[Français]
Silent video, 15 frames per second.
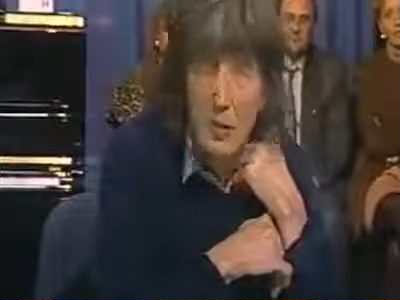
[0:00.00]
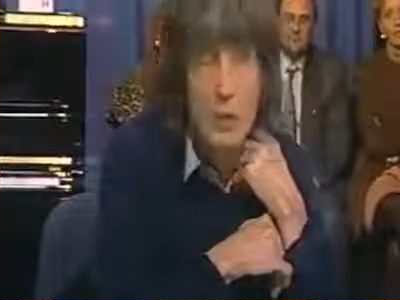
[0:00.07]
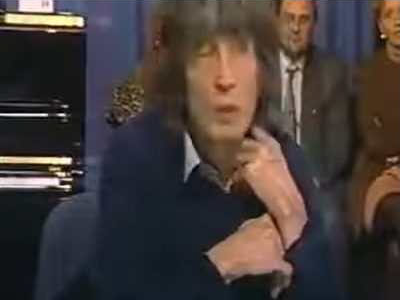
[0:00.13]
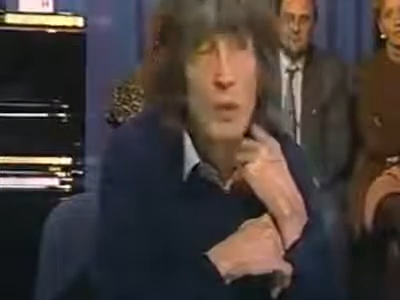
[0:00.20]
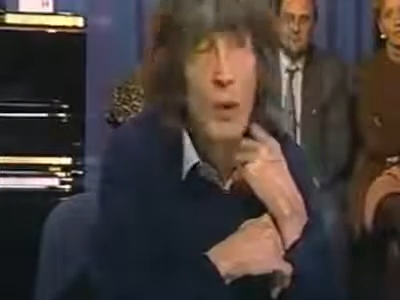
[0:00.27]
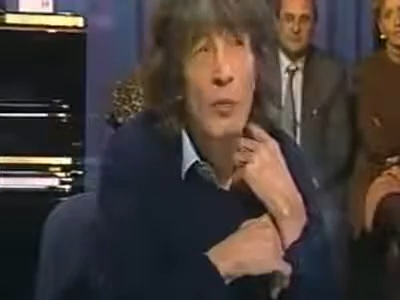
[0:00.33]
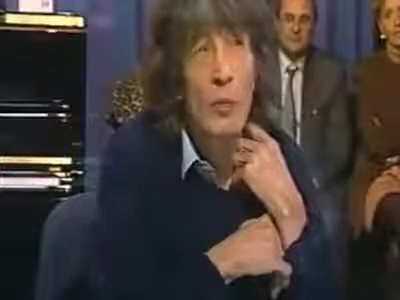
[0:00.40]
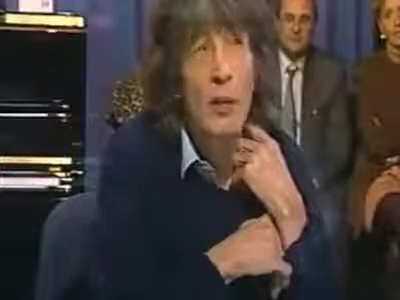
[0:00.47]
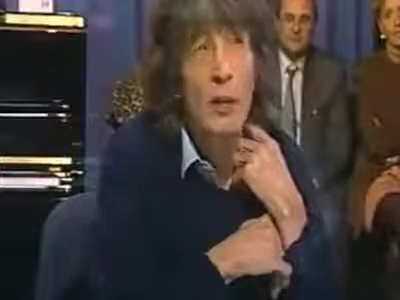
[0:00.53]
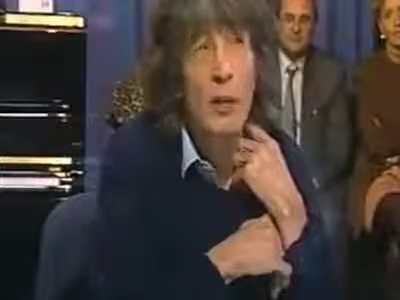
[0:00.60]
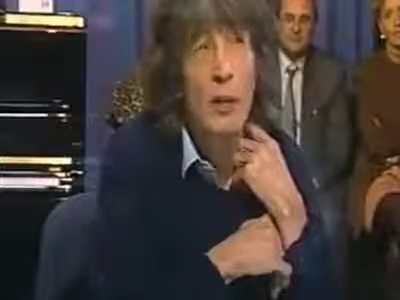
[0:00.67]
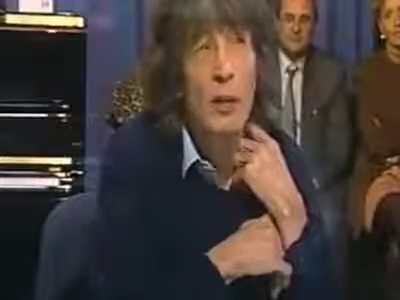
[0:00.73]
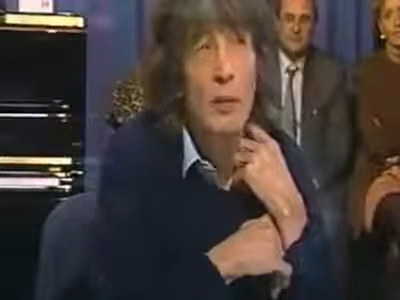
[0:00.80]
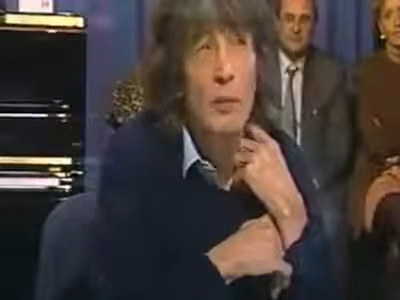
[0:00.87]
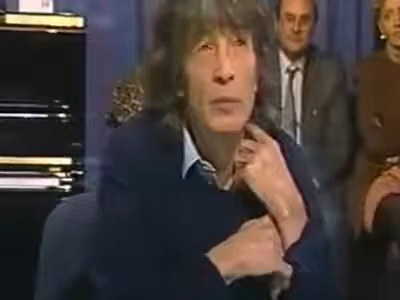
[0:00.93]
Je me rappelle
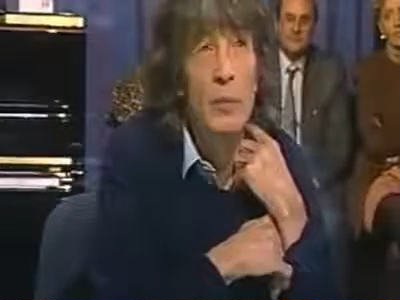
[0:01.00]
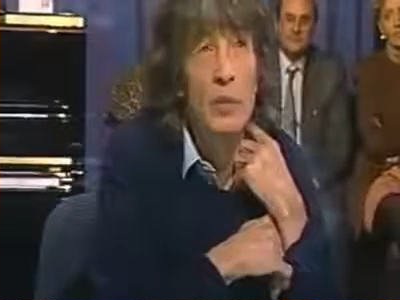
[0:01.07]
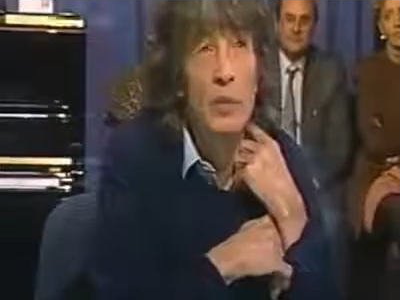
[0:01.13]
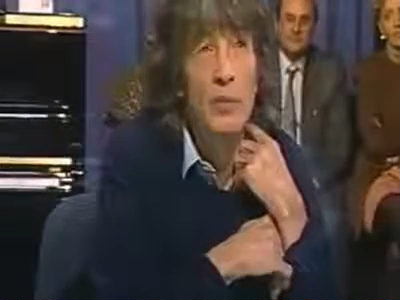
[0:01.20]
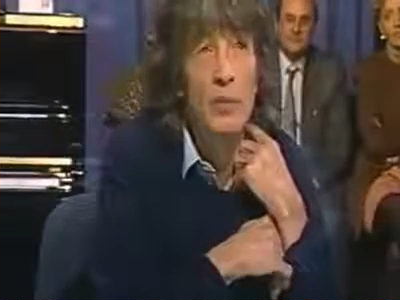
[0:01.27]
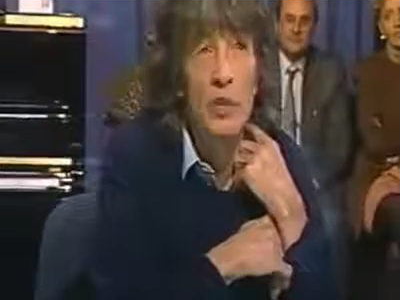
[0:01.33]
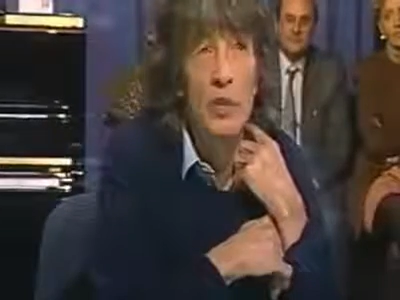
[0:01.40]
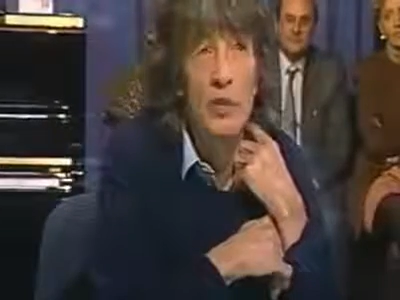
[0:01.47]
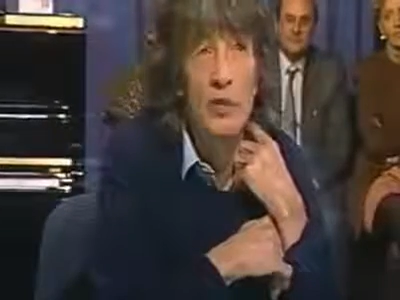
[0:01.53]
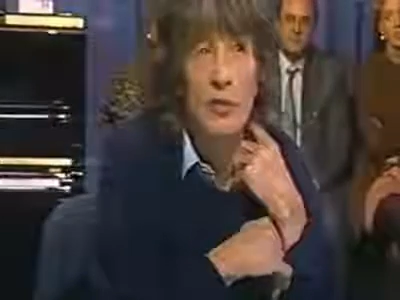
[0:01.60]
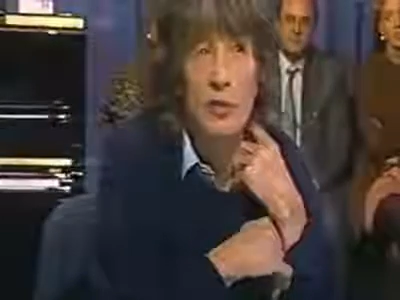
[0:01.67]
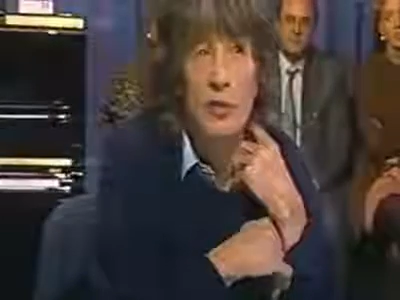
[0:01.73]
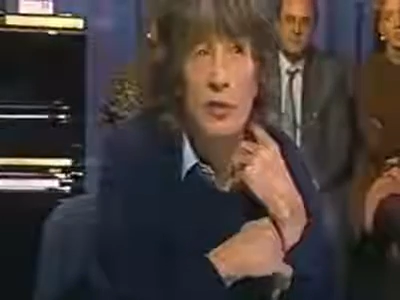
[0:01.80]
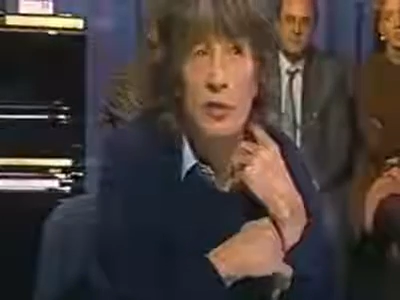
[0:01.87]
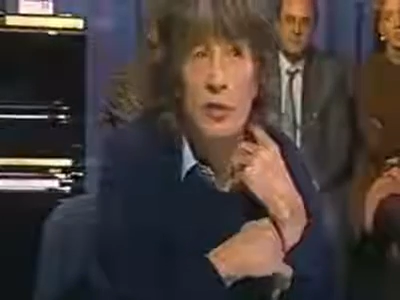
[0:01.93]
euh, mes souvenirs
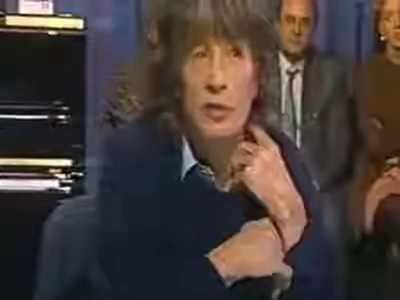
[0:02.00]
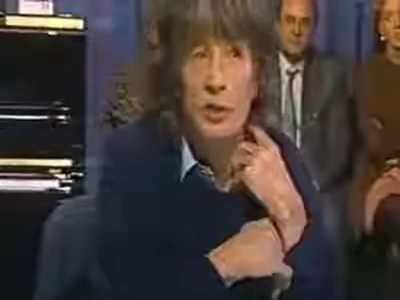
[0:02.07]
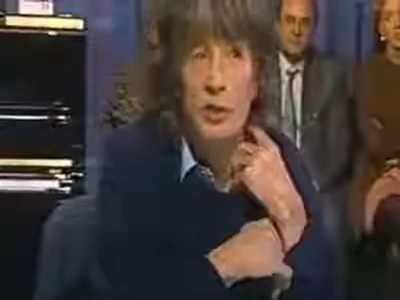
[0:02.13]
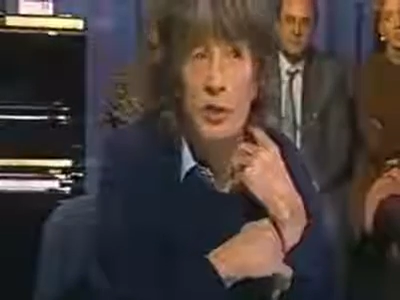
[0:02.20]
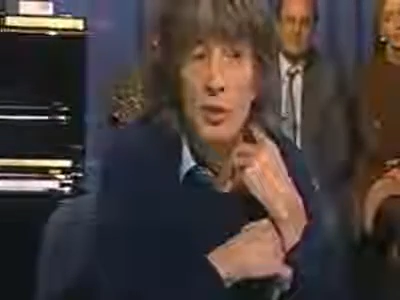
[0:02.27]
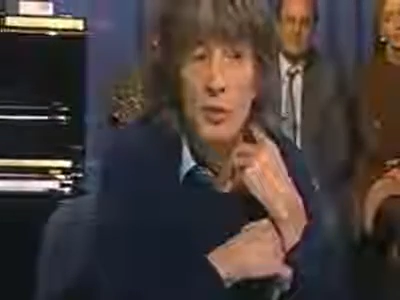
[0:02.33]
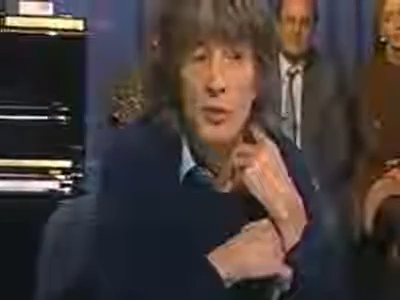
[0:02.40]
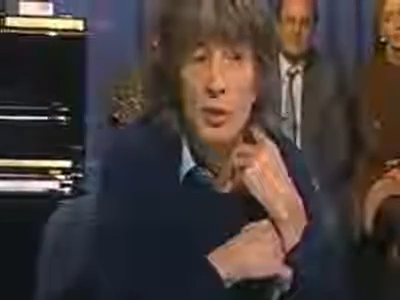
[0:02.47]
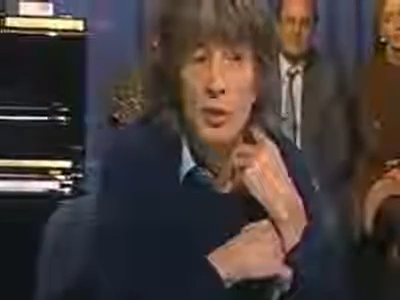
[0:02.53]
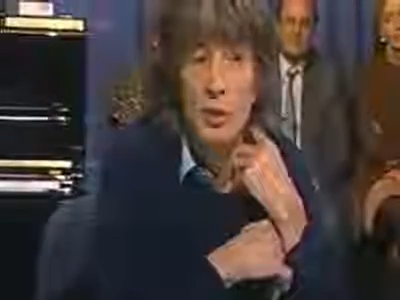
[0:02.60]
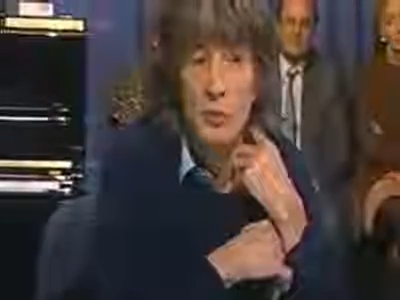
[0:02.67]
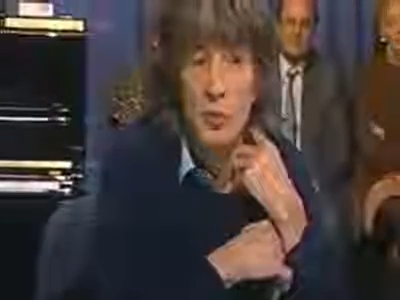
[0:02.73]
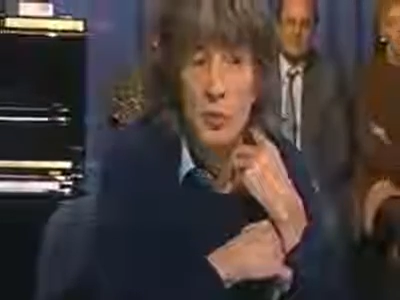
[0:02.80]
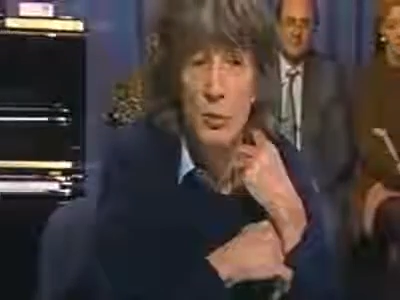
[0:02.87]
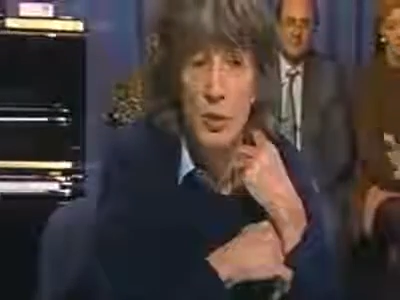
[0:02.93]
d'enfance, euh, quand
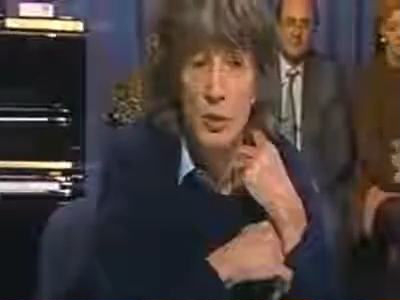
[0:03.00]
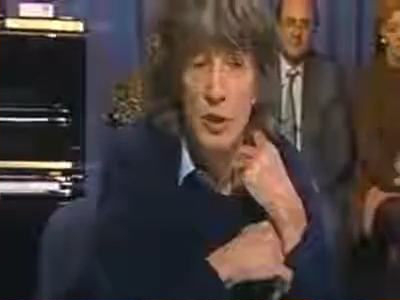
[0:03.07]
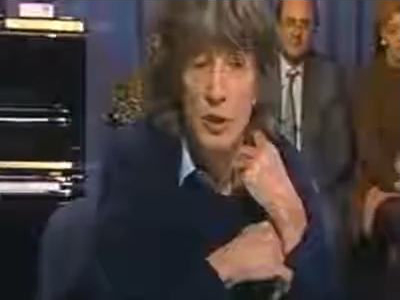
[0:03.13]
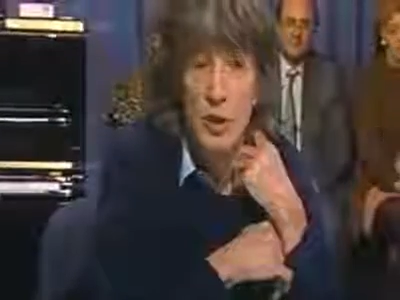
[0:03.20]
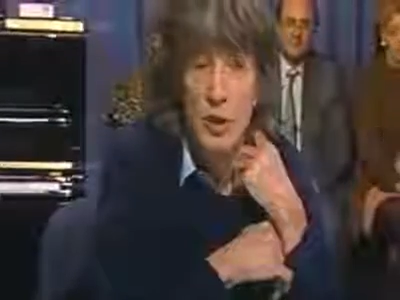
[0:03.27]
j'étais môme,